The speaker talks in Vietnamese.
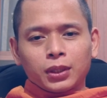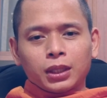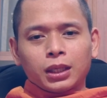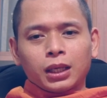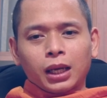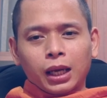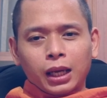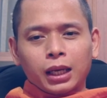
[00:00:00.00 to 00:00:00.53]

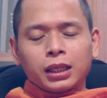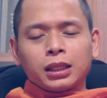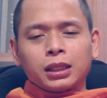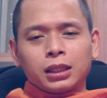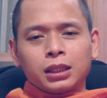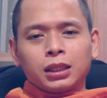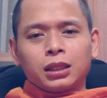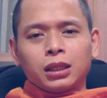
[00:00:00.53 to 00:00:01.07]
hai
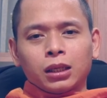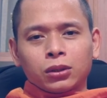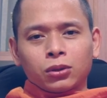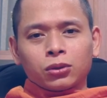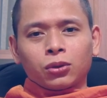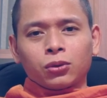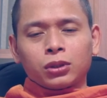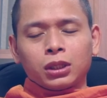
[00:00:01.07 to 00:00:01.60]
là
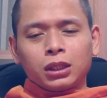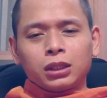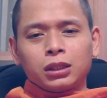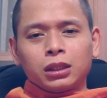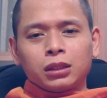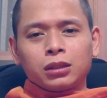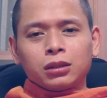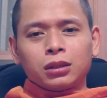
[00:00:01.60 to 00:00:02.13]
có đôi khi
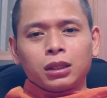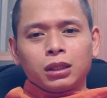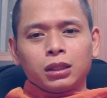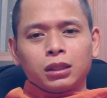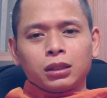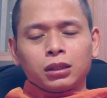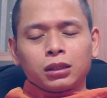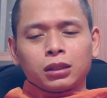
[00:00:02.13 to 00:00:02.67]
thì chư
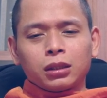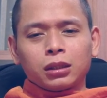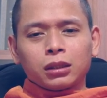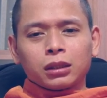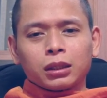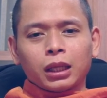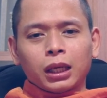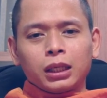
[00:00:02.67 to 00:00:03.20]

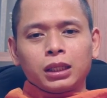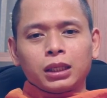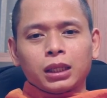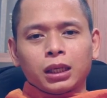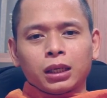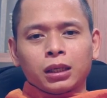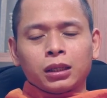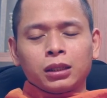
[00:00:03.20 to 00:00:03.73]
thiên thấy
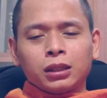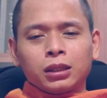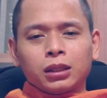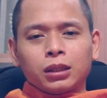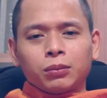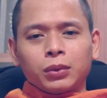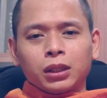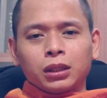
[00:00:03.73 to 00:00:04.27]
là
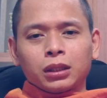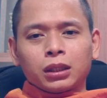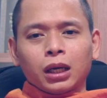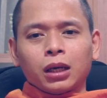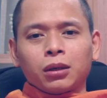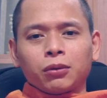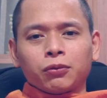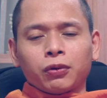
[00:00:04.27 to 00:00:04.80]
mình
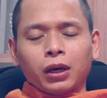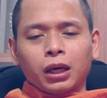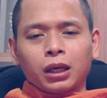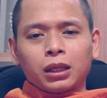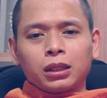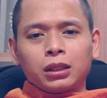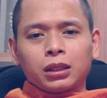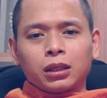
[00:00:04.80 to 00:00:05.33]
cần
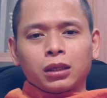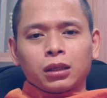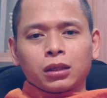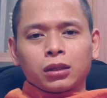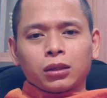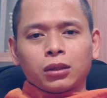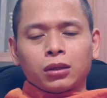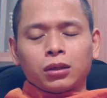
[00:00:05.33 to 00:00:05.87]
phải à,
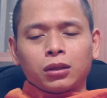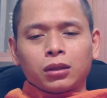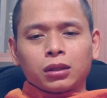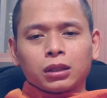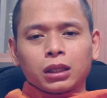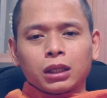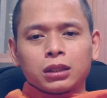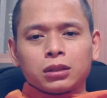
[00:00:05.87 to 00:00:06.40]
có
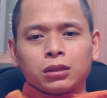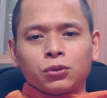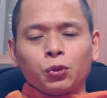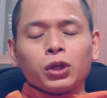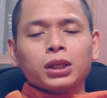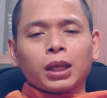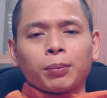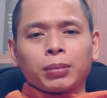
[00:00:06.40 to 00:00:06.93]
cái sự
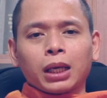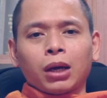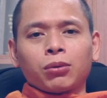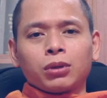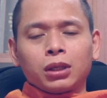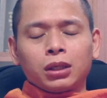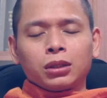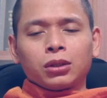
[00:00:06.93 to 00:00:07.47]
quyết tâm cao
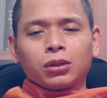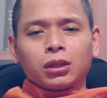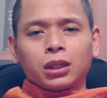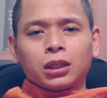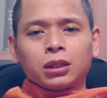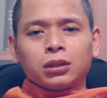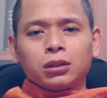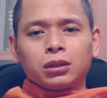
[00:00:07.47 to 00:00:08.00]
hơn cho nên
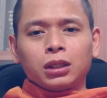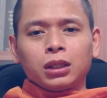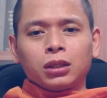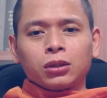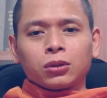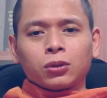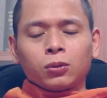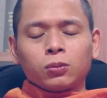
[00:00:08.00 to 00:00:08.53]
là chư
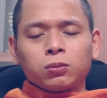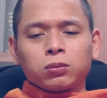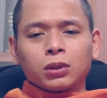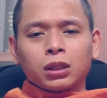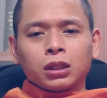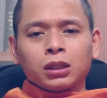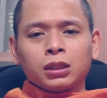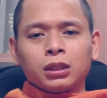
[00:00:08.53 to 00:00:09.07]
thiên cũng
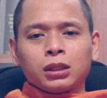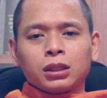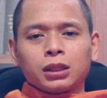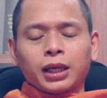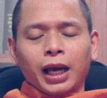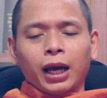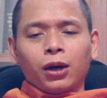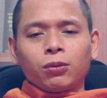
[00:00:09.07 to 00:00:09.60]
à,
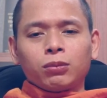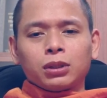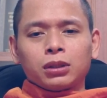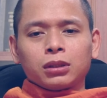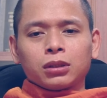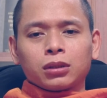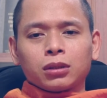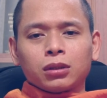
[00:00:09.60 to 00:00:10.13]
khảo
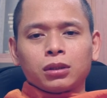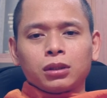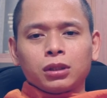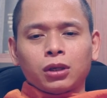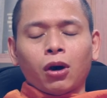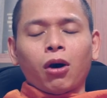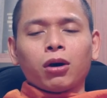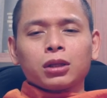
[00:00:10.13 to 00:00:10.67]
mình cho nó hơi
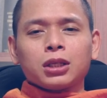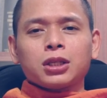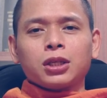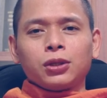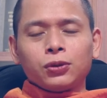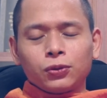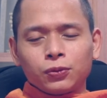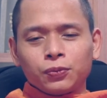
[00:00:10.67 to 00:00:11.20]
khó tí
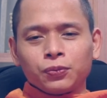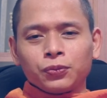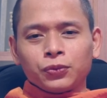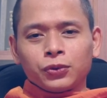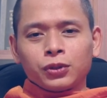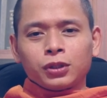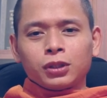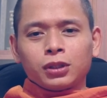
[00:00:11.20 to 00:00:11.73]
xíu
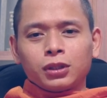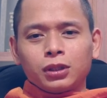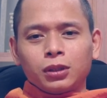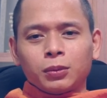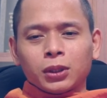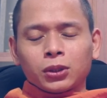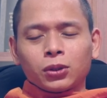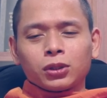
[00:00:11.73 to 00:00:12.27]
nhưng
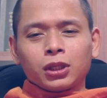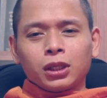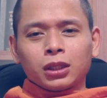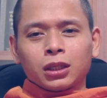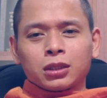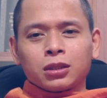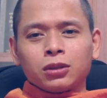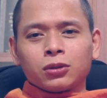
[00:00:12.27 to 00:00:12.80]
mà nói thiệt
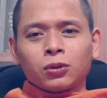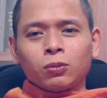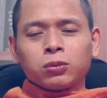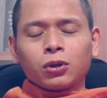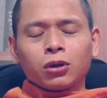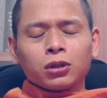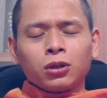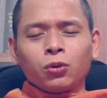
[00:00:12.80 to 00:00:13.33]
là sư cũng
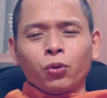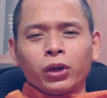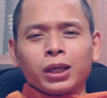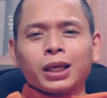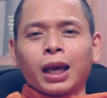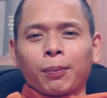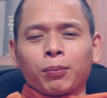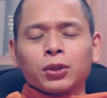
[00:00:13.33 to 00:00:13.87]
có cái
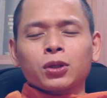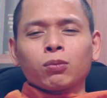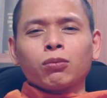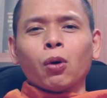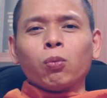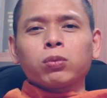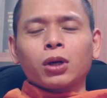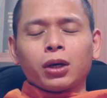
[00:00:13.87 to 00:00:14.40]
nguyện ngầm ở trong
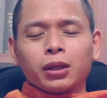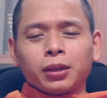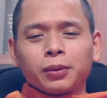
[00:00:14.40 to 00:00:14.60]
bụng thôi